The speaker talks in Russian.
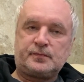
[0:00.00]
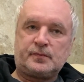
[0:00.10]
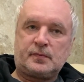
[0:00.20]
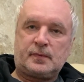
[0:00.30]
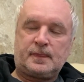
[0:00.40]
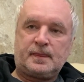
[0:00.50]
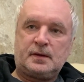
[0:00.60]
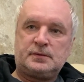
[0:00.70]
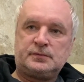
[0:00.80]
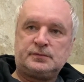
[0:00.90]
Ну вот
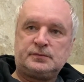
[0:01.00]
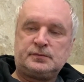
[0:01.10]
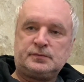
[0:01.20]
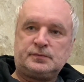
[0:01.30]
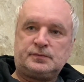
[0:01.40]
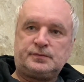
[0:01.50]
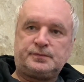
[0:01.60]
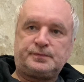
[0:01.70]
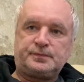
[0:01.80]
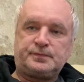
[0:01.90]
э, вы обратили
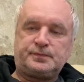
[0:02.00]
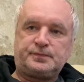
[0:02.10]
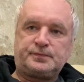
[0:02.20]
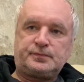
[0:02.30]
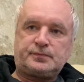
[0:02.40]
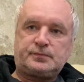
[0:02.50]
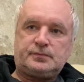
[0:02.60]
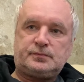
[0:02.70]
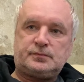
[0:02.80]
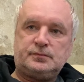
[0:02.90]
внимание на десятку
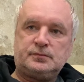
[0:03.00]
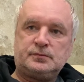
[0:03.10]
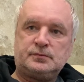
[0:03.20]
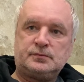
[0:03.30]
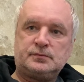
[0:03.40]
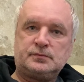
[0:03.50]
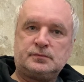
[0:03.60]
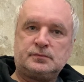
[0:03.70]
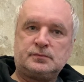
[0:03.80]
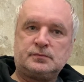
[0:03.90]
Кузяева, как он
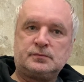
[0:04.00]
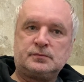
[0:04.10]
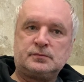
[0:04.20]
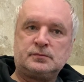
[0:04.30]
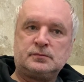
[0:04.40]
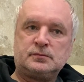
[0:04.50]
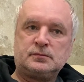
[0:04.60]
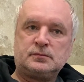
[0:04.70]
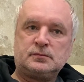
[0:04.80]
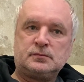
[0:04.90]
вам в э, этой
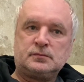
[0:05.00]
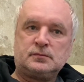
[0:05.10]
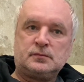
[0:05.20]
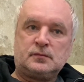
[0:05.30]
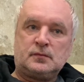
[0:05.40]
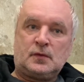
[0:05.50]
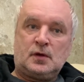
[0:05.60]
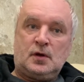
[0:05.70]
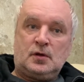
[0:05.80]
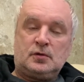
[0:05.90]
позиции?
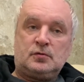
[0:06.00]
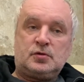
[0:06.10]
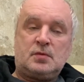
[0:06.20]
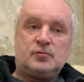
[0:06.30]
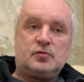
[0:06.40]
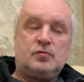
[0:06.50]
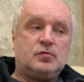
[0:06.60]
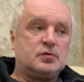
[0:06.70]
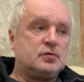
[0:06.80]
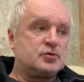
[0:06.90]
Ну там
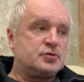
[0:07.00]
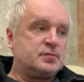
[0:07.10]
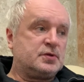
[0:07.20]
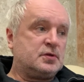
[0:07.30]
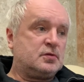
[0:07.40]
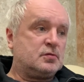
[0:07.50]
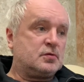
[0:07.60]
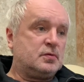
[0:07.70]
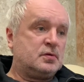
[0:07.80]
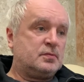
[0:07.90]
другой должен быть
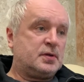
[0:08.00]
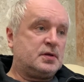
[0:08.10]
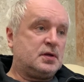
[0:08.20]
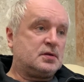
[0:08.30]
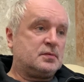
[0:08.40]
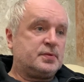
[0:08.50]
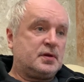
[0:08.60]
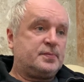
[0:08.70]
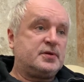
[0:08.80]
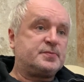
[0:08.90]
игрок. Понятно,
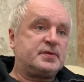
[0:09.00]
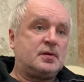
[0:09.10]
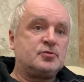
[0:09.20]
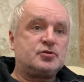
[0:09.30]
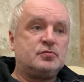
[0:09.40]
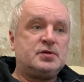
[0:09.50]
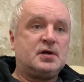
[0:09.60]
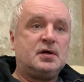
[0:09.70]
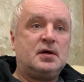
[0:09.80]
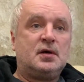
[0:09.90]
понимаешь, потому что у
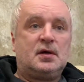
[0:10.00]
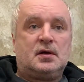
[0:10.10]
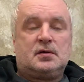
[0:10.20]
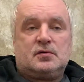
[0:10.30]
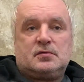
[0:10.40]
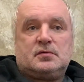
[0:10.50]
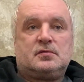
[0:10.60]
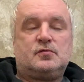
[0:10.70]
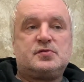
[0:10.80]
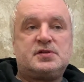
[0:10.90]
них,
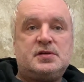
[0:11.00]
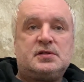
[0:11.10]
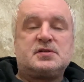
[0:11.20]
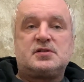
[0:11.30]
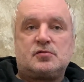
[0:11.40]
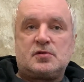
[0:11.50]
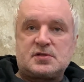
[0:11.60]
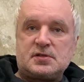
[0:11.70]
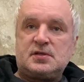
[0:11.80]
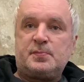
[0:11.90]
э, у «Зенита»
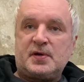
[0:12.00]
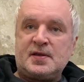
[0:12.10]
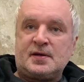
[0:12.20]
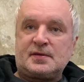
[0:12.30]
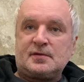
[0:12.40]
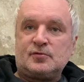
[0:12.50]
ситуация непонятная.